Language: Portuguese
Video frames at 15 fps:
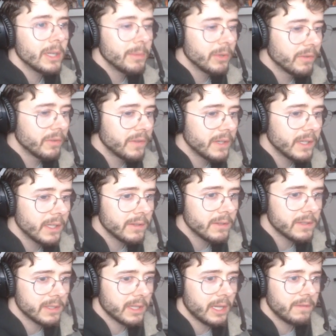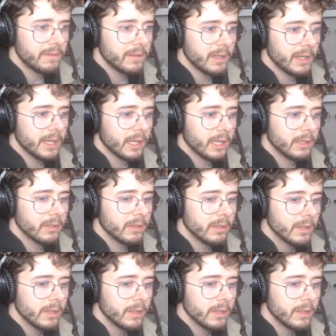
meu. Não fica dando strafe, tá ligado?